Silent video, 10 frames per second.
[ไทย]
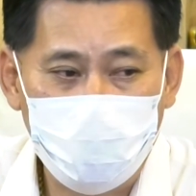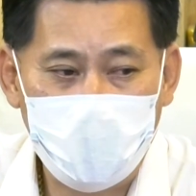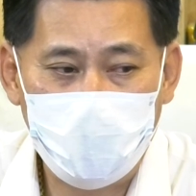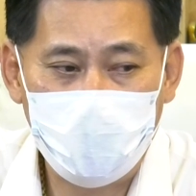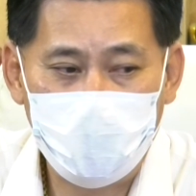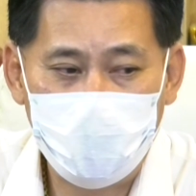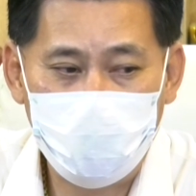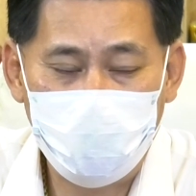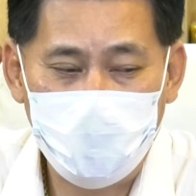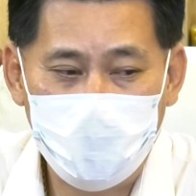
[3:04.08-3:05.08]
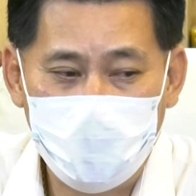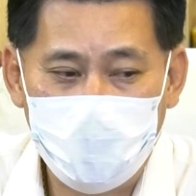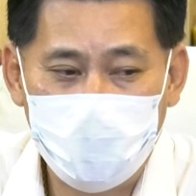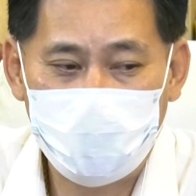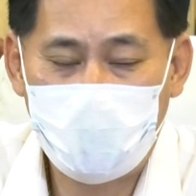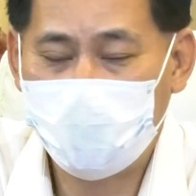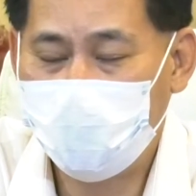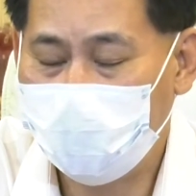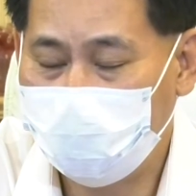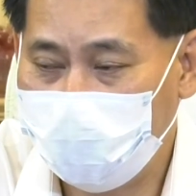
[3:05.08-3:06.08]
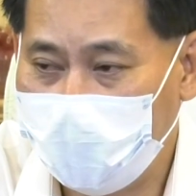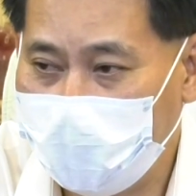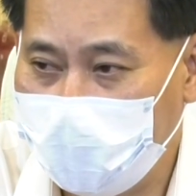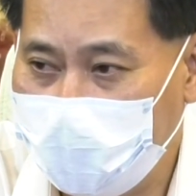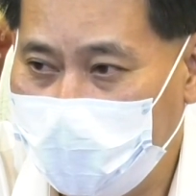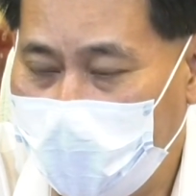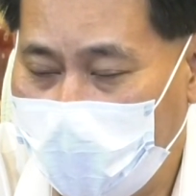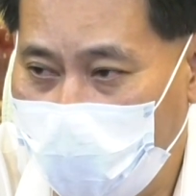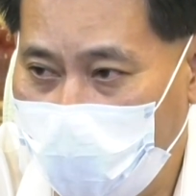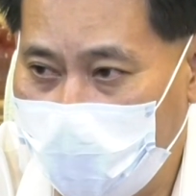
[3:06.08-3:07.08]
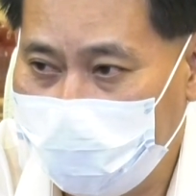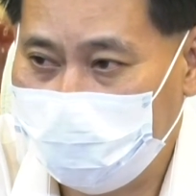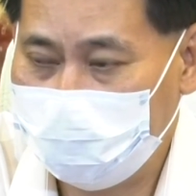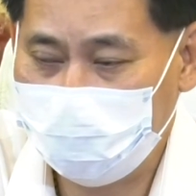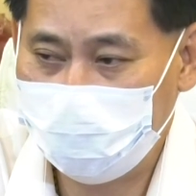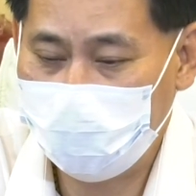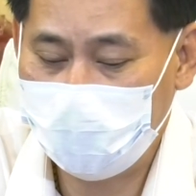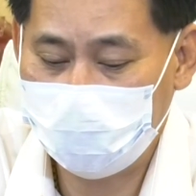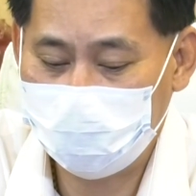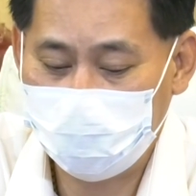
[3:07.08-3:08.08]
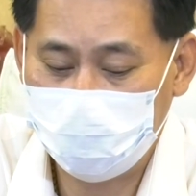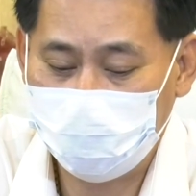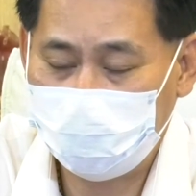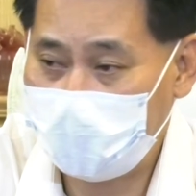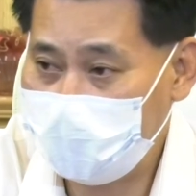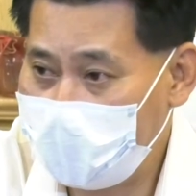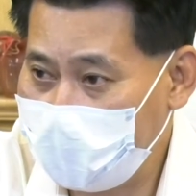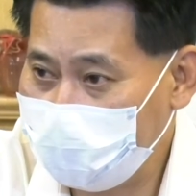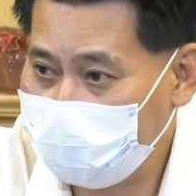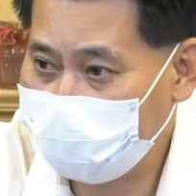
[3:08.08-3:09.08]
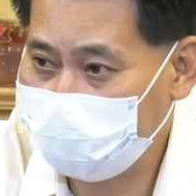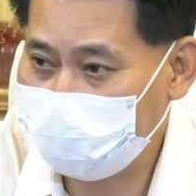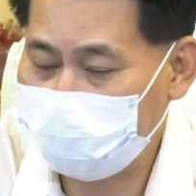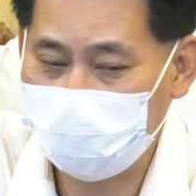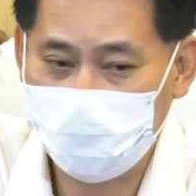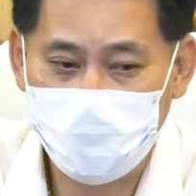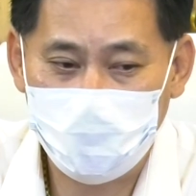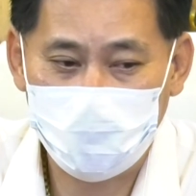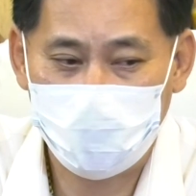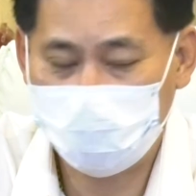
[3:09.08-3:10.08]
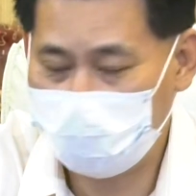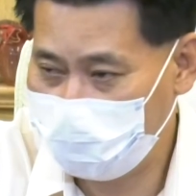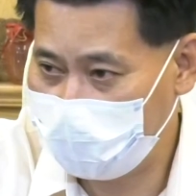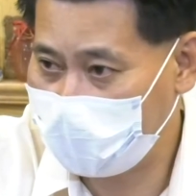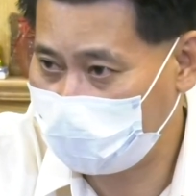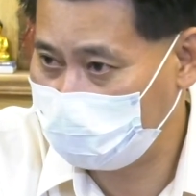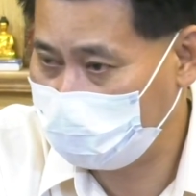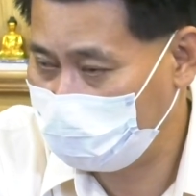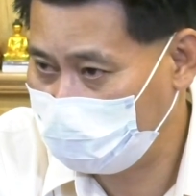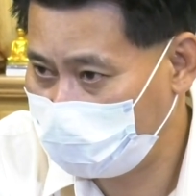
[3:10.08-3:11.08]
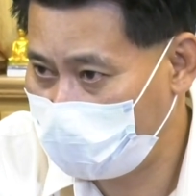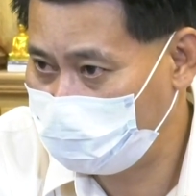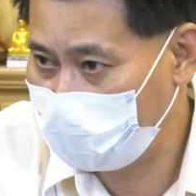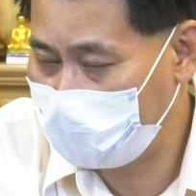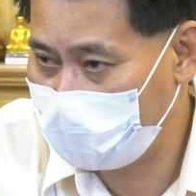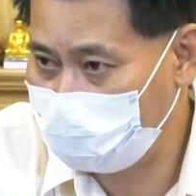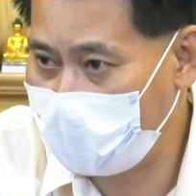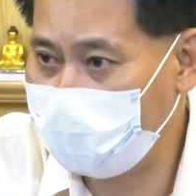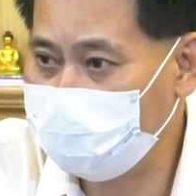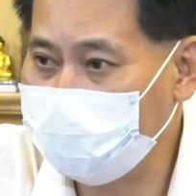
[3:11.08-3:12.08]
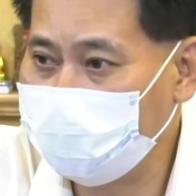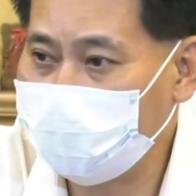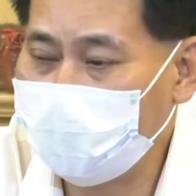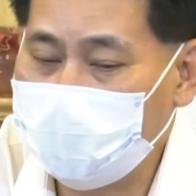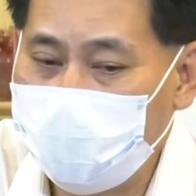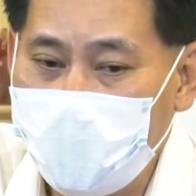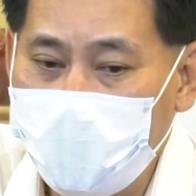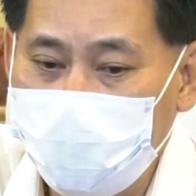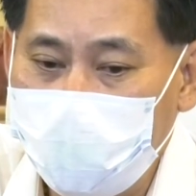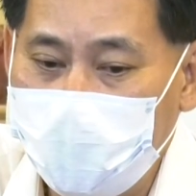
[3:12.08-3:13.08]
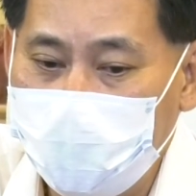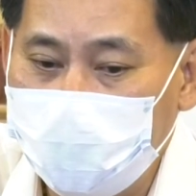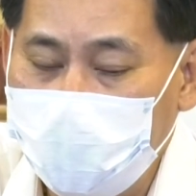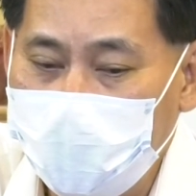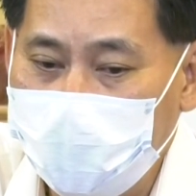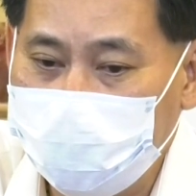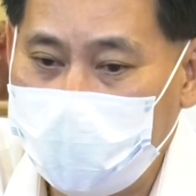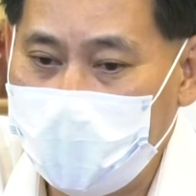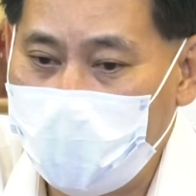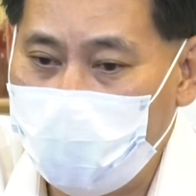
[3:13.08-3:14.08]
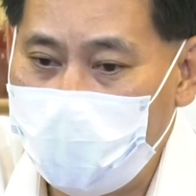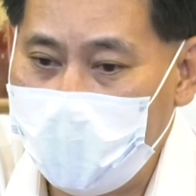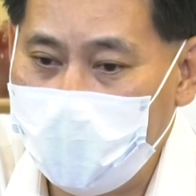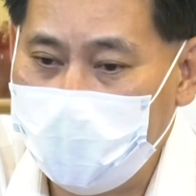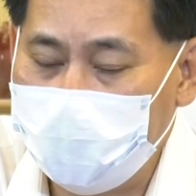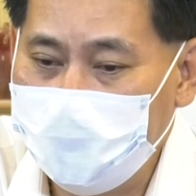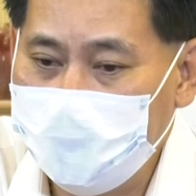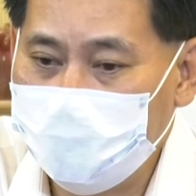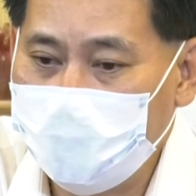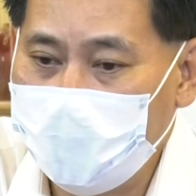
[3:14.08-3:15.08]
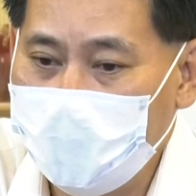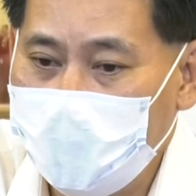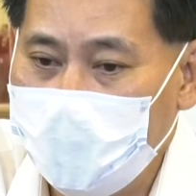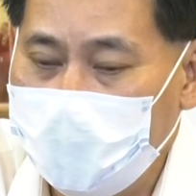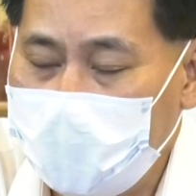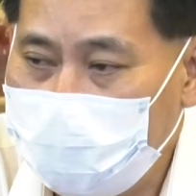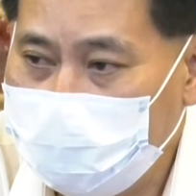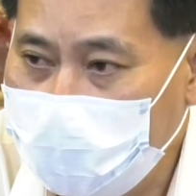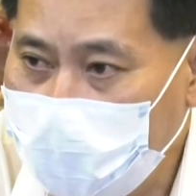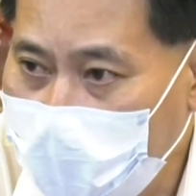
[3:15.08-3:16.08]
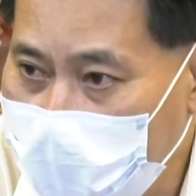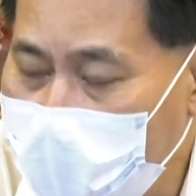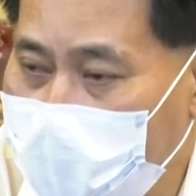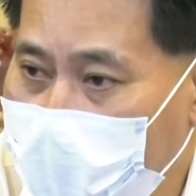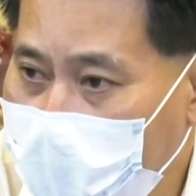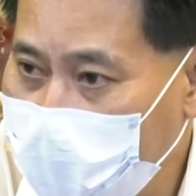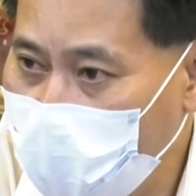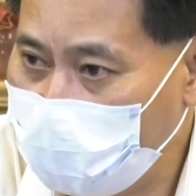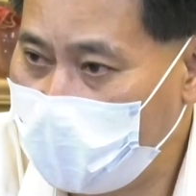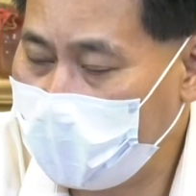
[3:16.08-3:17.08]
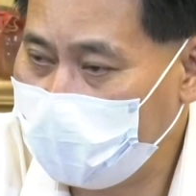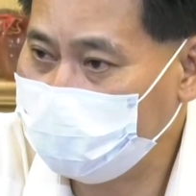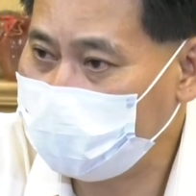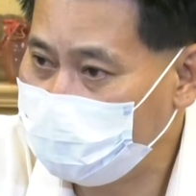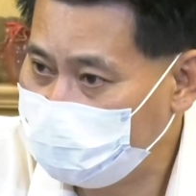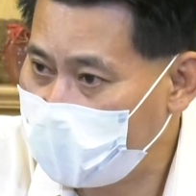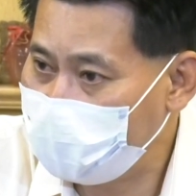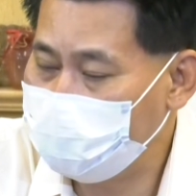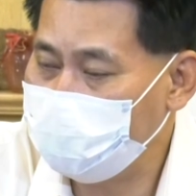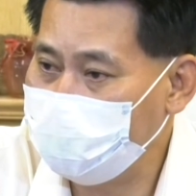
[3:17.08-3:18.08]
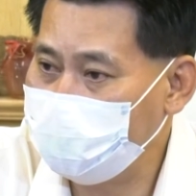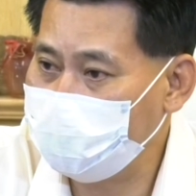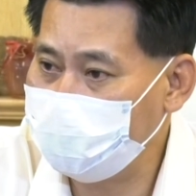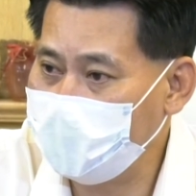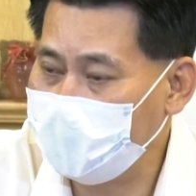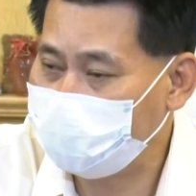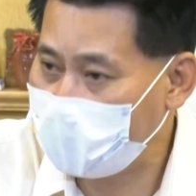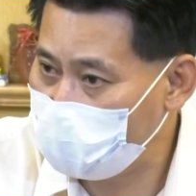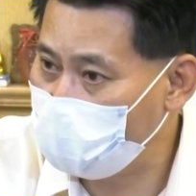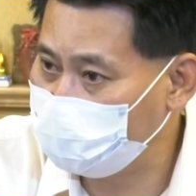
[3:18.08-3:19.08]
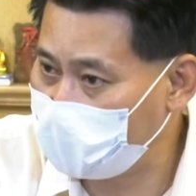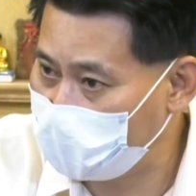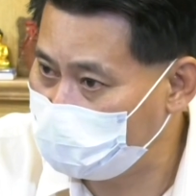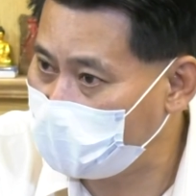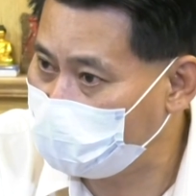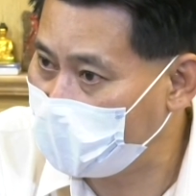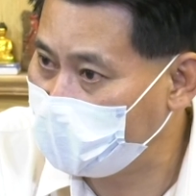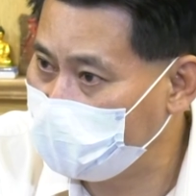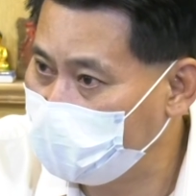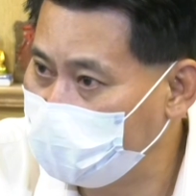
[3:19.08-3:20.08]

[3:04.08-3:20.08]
มันตอนที่มีละครเรื่องตีใหญ่ก็จะมีเด็กก๊อปปี้เรียนแบบเพราะนั้นสื่อที่สื่อออกไปเนี่ยนำเรื่องอะไรออกไป ซ้ำๆสังคมจะเป็นแบบนั้น